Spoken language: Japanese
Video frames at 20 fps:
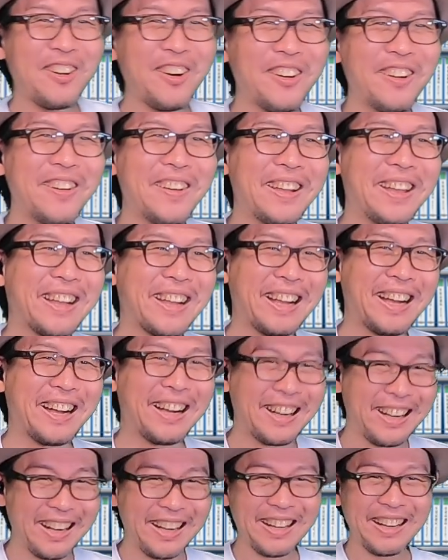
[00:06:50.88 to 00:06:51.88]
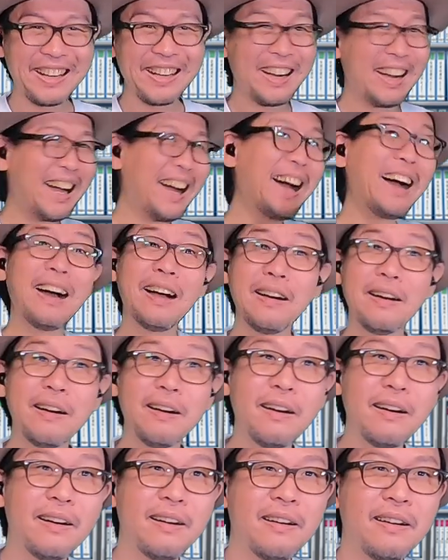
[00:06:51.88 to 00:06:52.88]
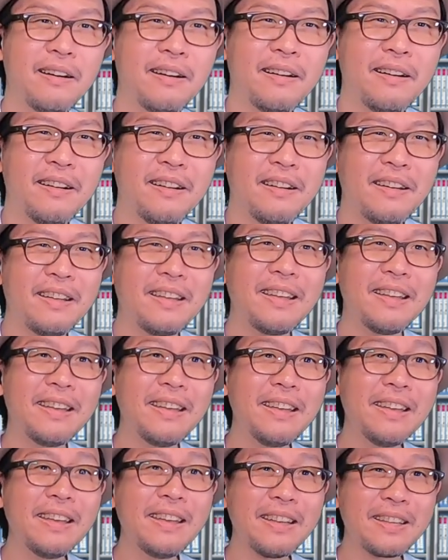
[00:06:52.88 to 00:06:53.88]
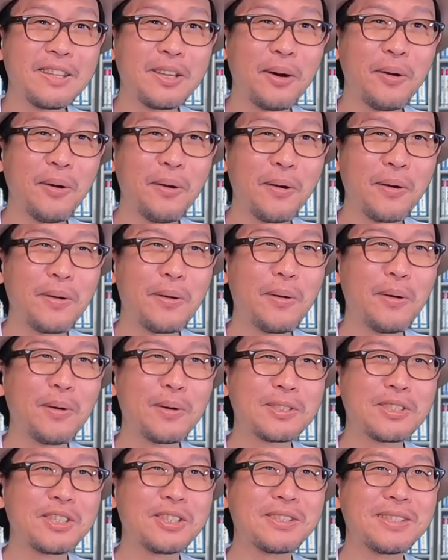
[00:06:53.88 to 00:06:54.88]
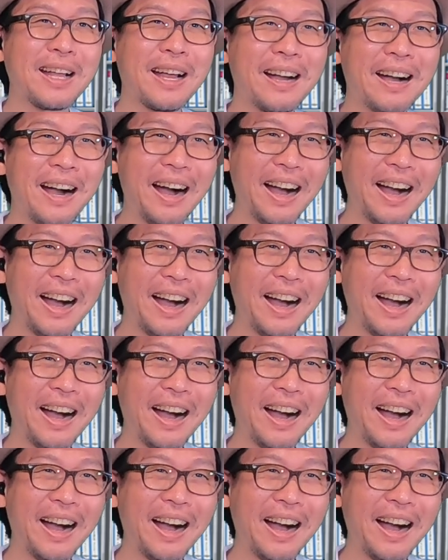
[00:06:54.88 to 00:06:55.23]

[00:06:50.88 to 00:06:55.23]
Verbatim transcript: 声が、あ、ええー、強行手段